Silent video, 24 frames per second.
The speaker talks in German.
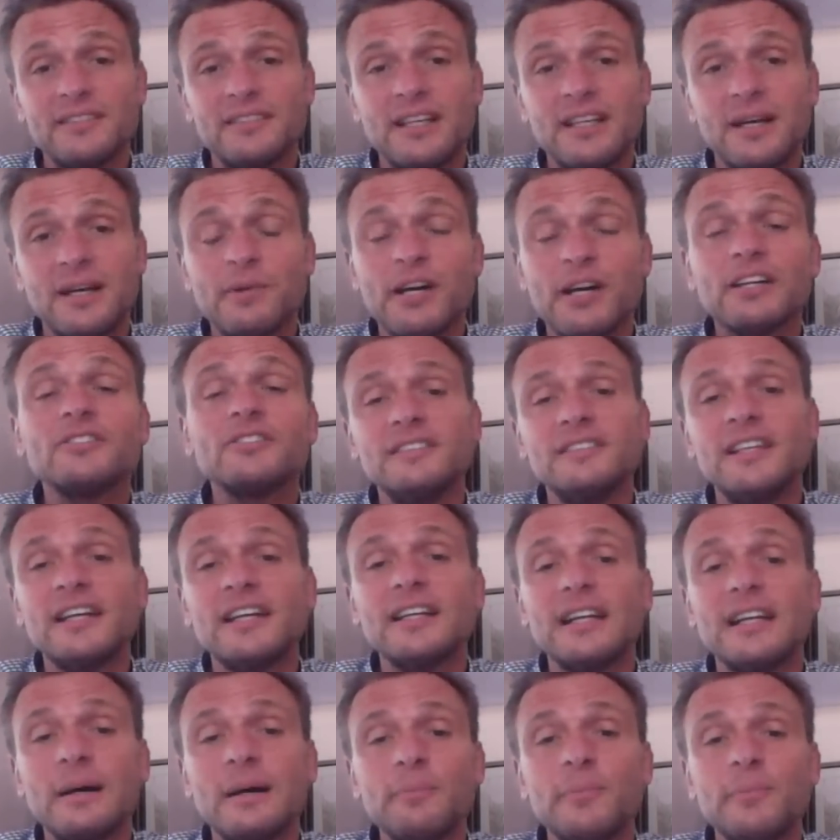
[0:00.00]
Da macht
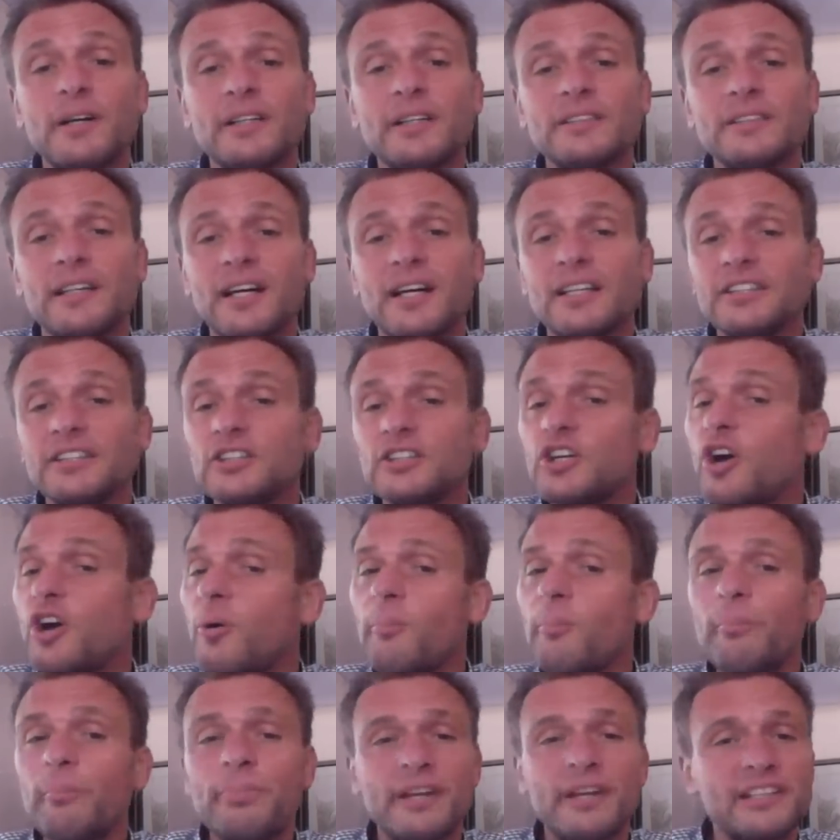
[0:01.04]
Dirk Lambert ein
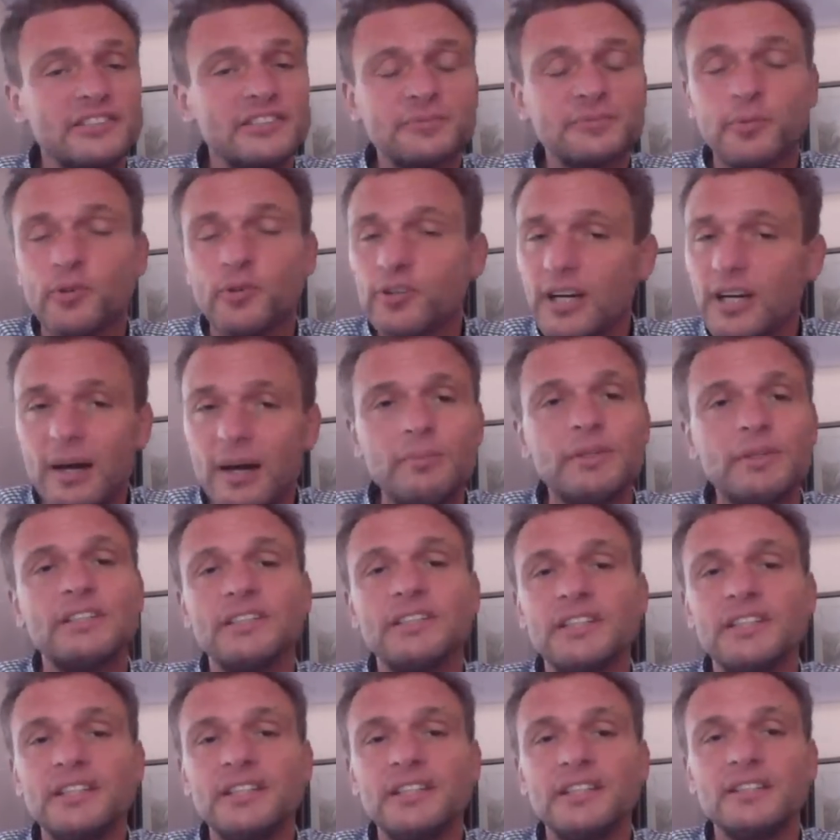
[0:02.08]
komplettes Programm
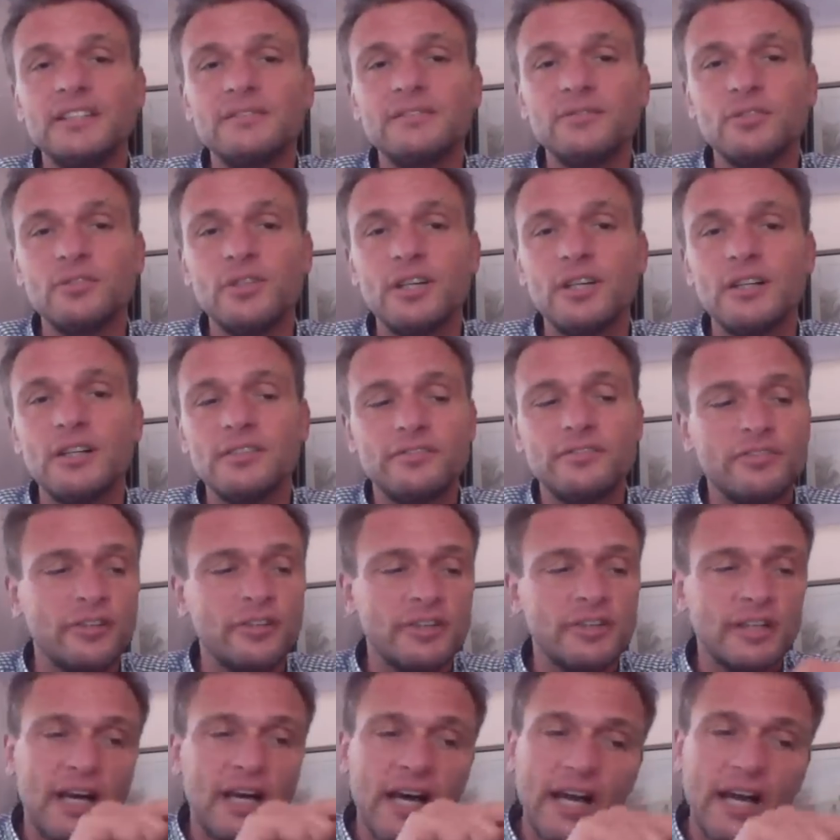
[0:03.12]
mit Ihnen, wo er
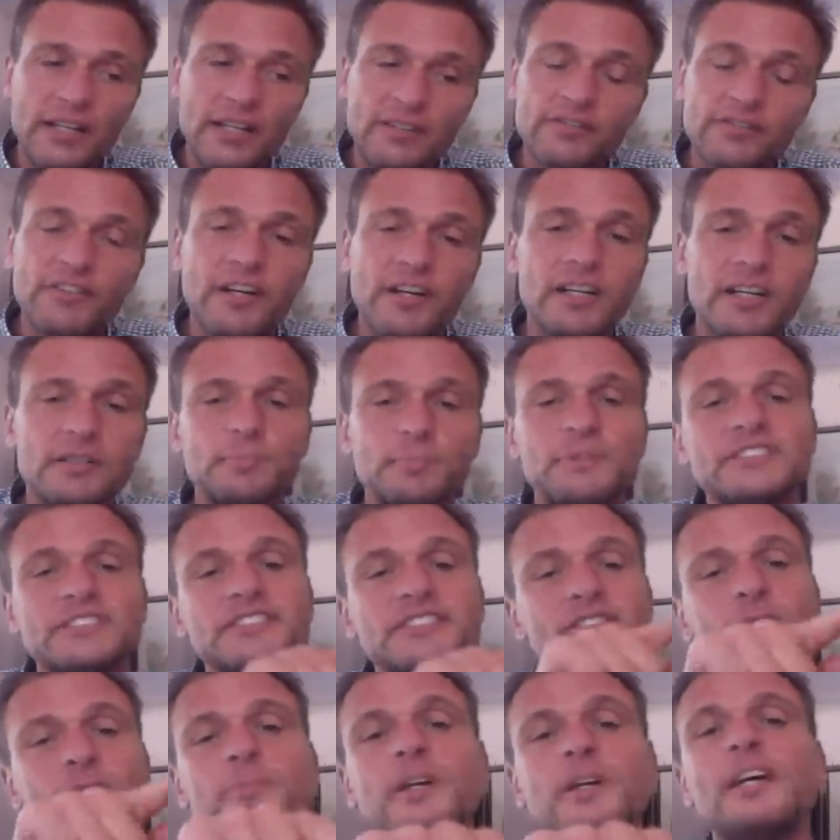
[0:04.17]
von Anfang
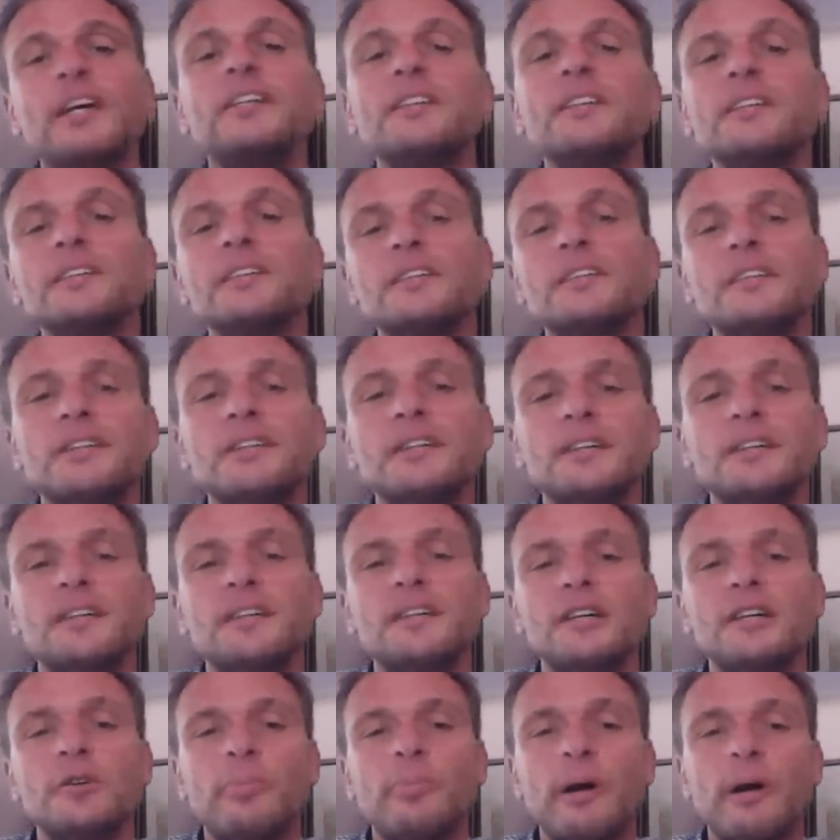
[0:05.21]
bis zum Ende
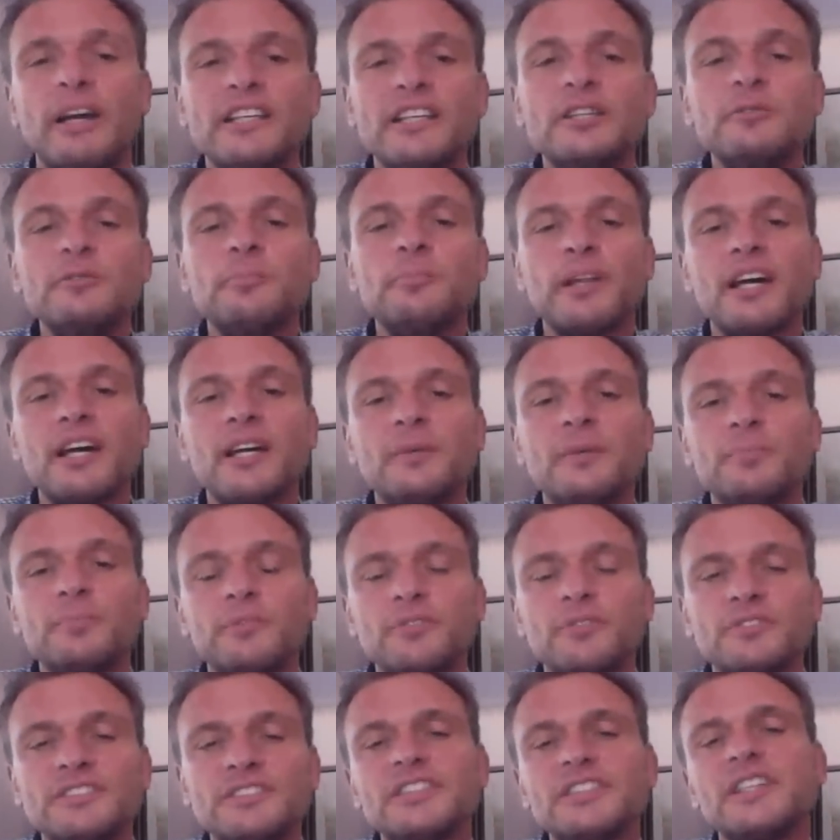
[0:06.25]
bei Ihnen
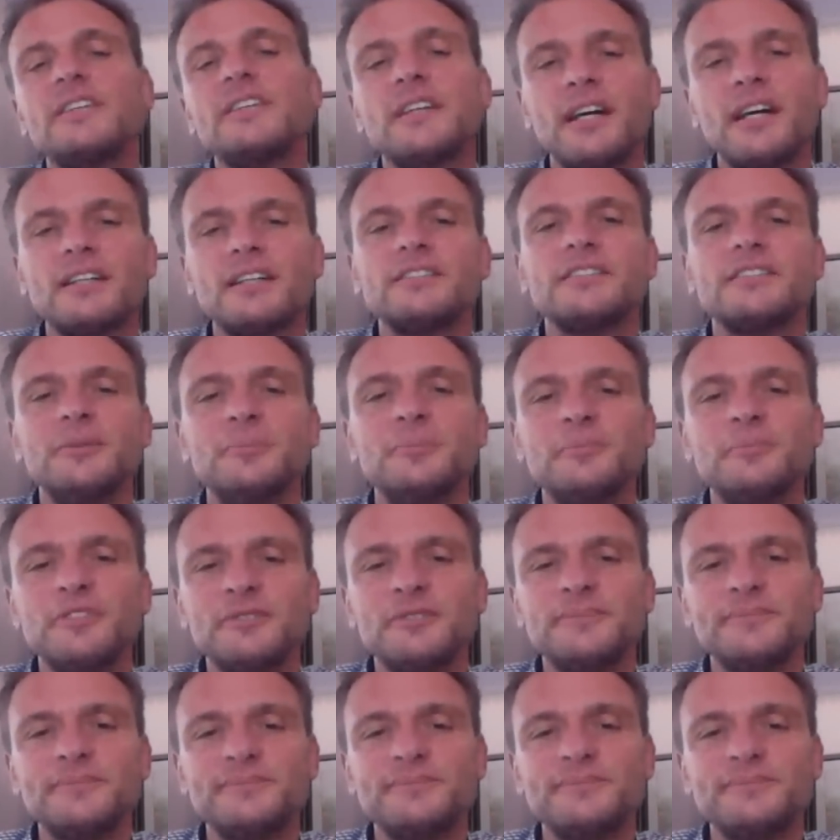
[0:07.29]
bleibt und Sie an der Hand nimmt.